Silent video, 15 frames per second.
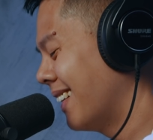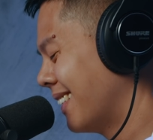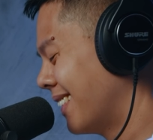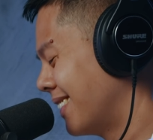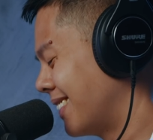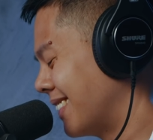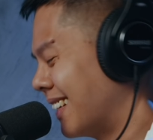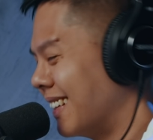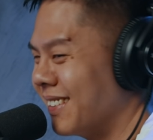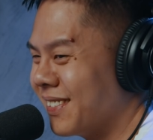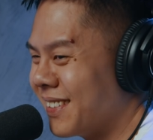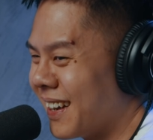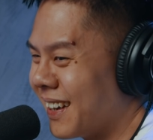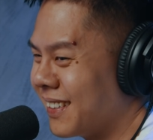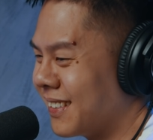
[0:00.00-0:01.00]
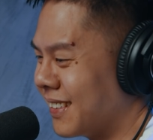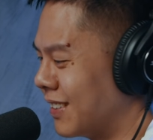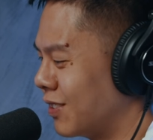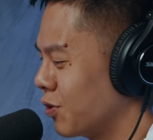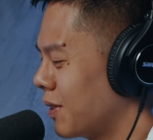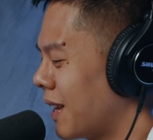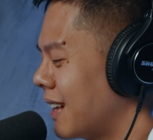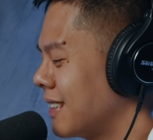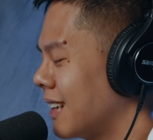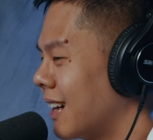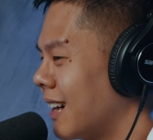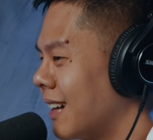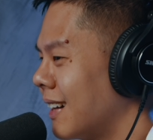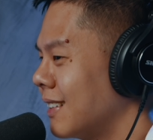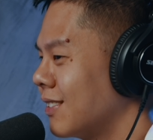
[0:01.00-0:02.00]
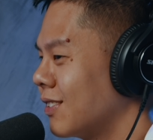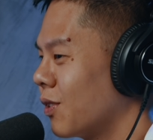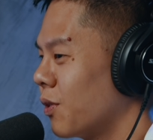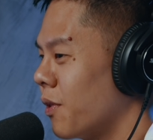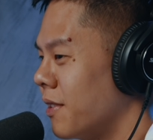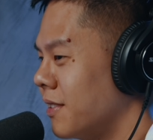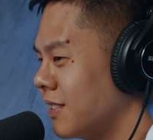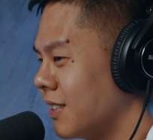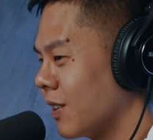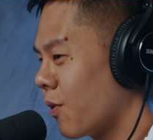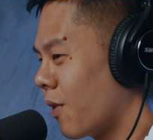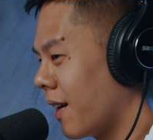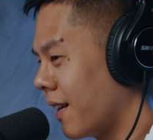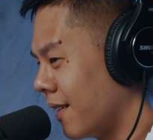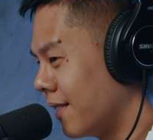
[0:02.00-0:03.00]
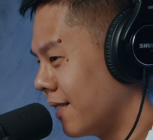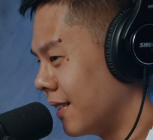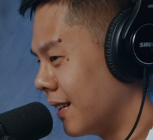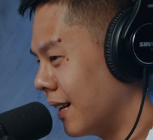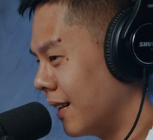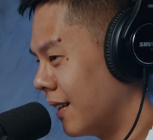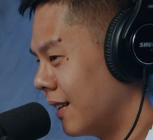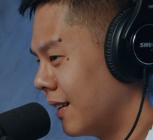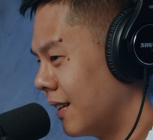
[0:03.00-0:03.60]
啊！今天就这样子，祝大家中元节快乐，